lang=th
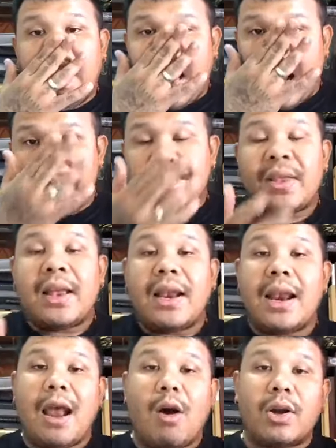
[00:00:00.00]
นะครับ
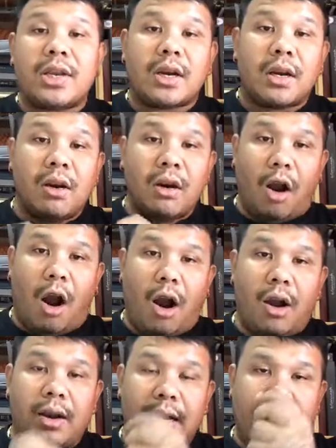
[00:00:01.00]
แล้วก็จะต้องเกาะ
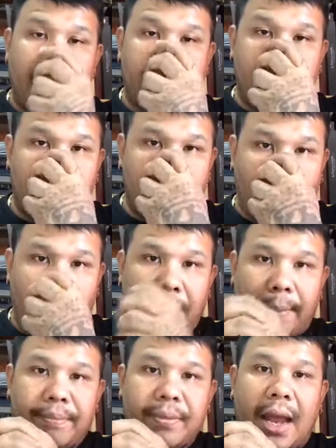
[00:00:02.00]
นะครับ ต้องเกาะแบ
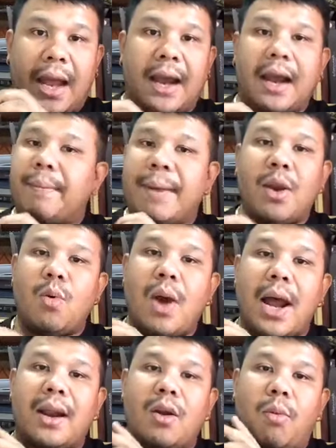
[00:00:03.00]
บอ่าไม่รู้
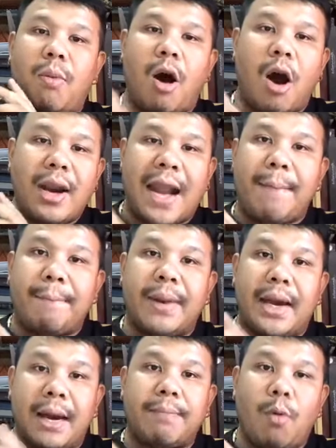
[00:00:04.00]
ว่าหลวงพ่อนำ
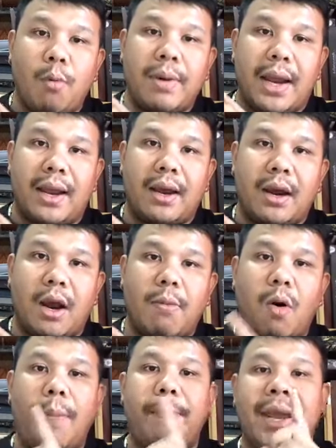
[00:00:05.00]
เดินปุ๊บเนี่ยเขาบ
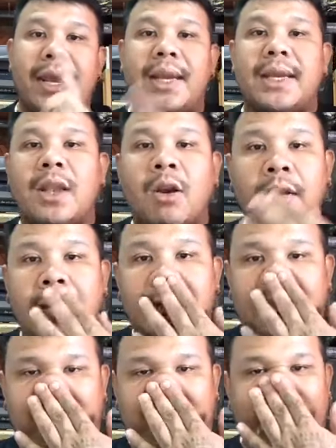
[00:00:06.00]
อกว่าปีหนึ่งจะต้องเดิน
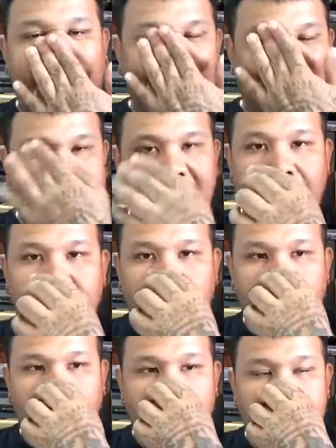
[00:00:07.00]
หนึ่งครั้งนะครับ
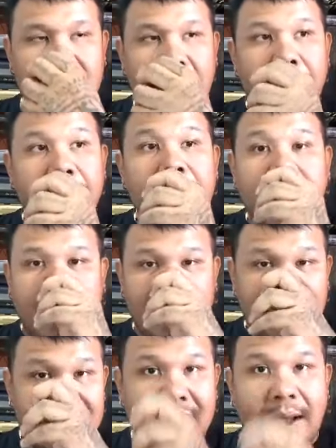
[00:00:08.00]
เขาบอกว่าเดินเพื่อ
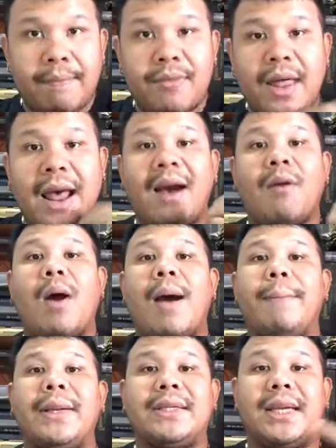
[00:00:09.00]
ครับสร้างความ
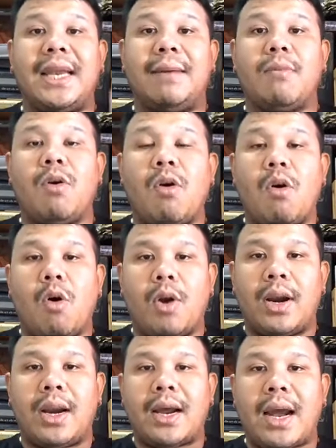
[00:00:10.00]
เป็นสิริมงคล
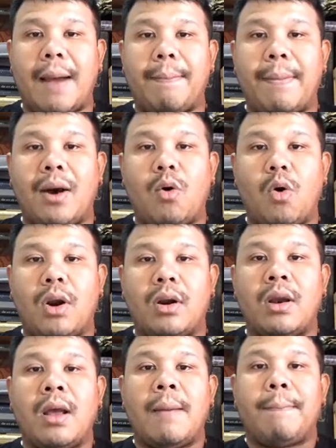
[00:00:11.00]
นะครับ บางคน
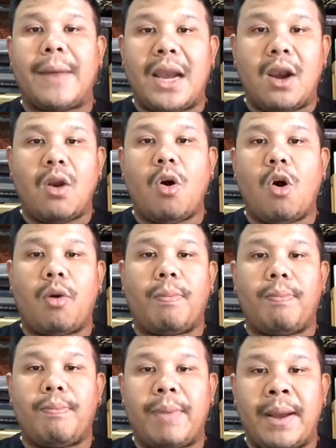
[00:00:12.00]
เป็นโรค
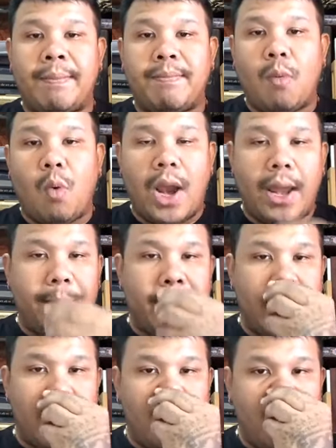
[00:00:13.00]
เป็นป่วย เป็
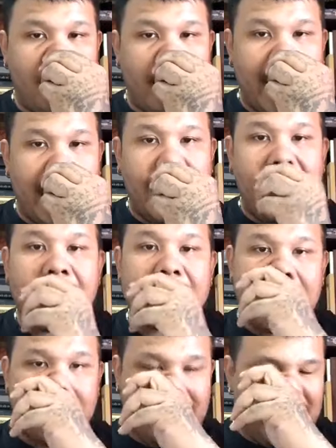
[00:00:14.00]
นโรคภัยไข้
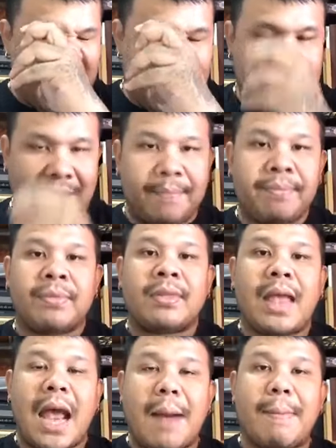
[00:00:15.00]
เจ็บอะไรเนี่ย
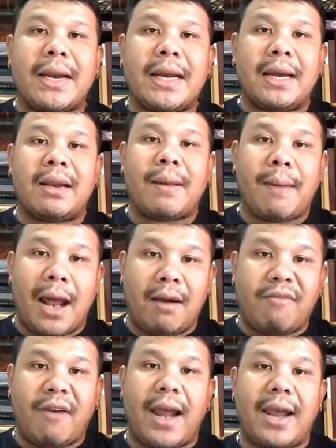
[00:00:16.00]
ถ้ามาเดินสะพาน
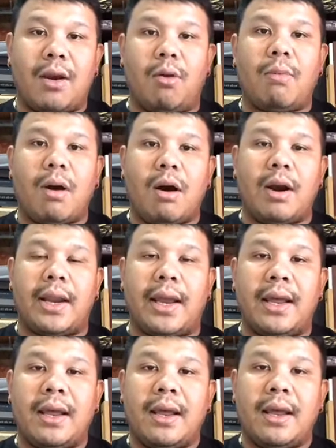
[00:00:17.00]
ไฟกับหลวงพ่อเนี่ย
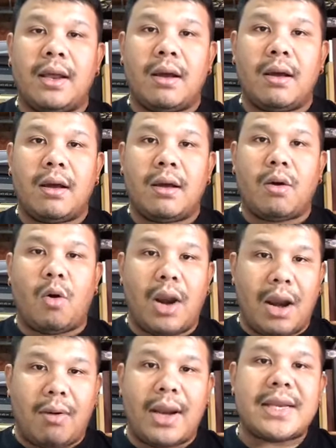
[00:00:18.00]
คน
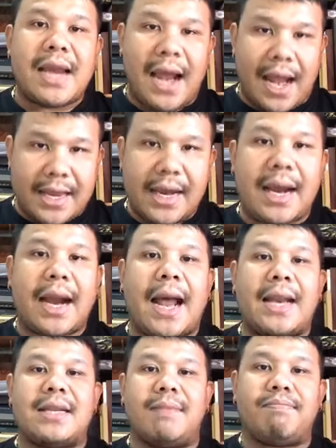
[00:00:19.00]
เหล่านั้นจะหายจากอากา
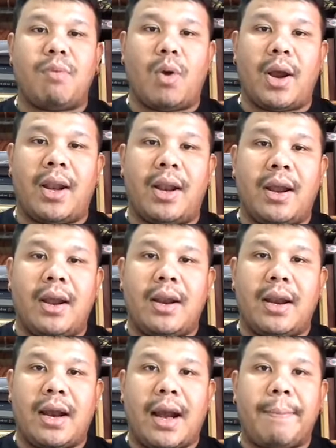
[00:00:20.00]
รเจ็บป่วย
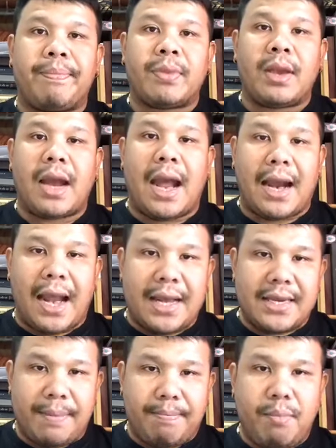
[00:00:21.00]
นะครับ อาการ
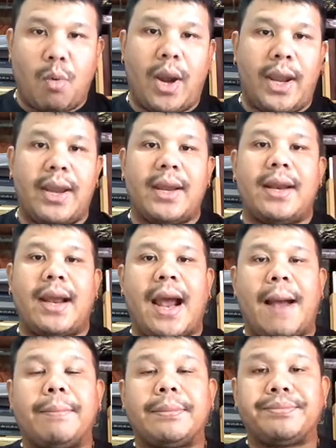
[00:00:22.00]
เจ็บป่วยนะครับ